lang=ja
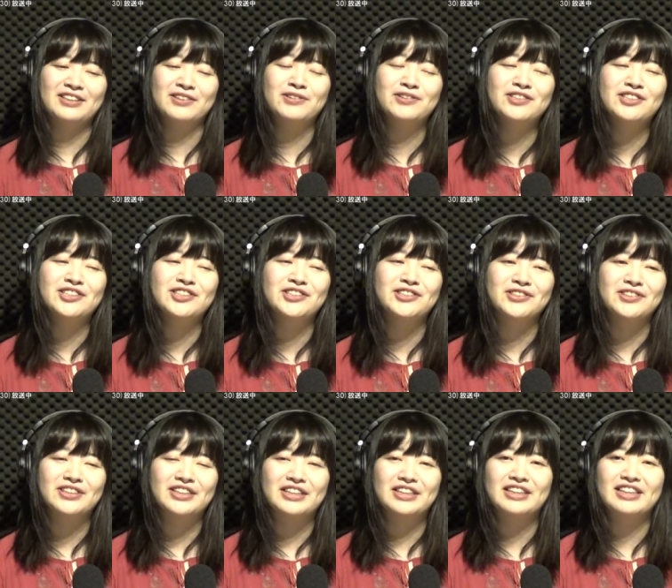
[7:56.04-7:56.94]
どうし
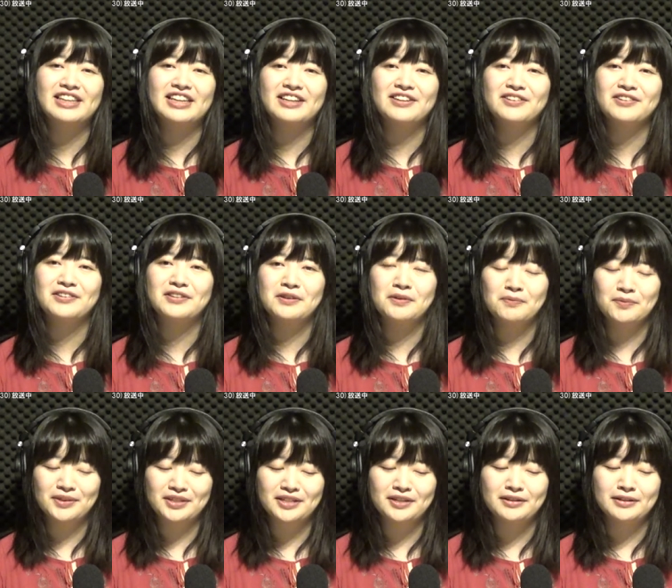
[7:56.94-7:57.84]
ようっていうふうに
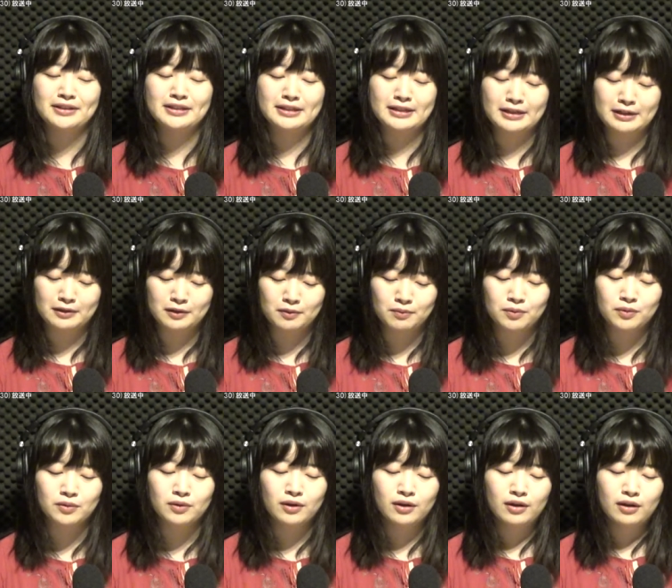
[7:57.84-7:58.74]
思ってるんですけれど
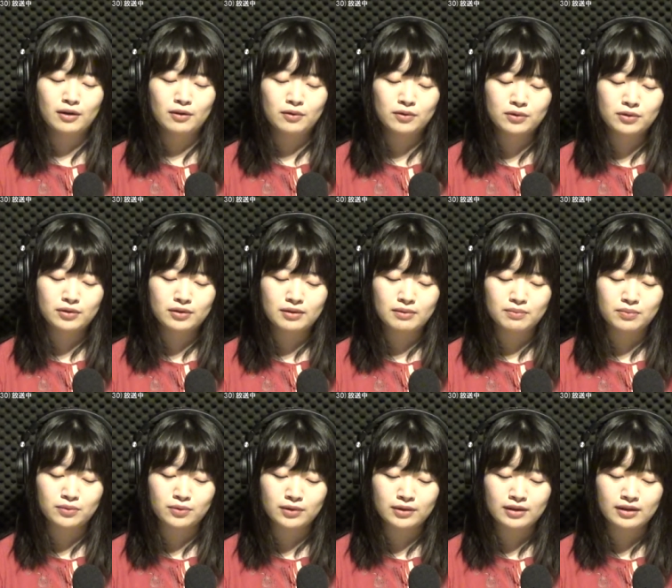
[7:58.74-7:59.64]
も本当に
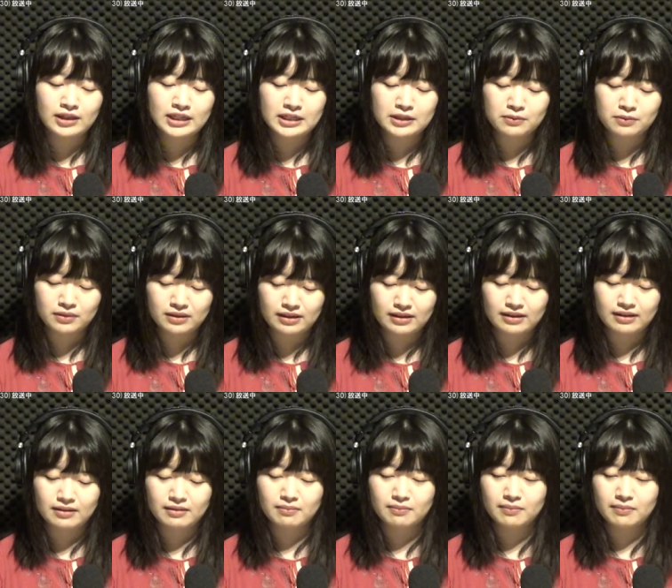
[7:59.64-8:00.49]
ブルガリア語ね